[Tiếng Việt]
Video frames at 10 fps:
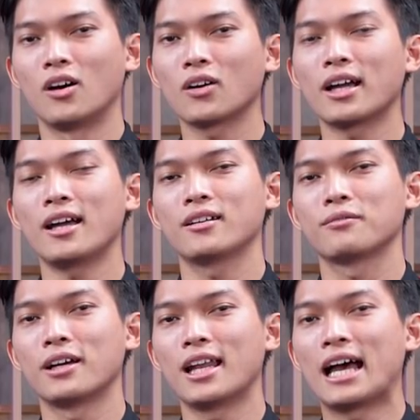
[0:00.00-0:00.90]
Ok,
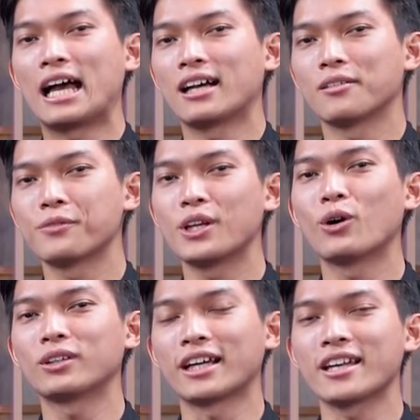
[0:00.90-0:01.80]
vậy là
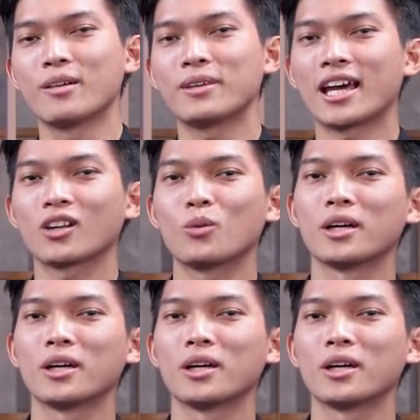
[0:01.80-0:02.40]
video trải nghiệm nhanh của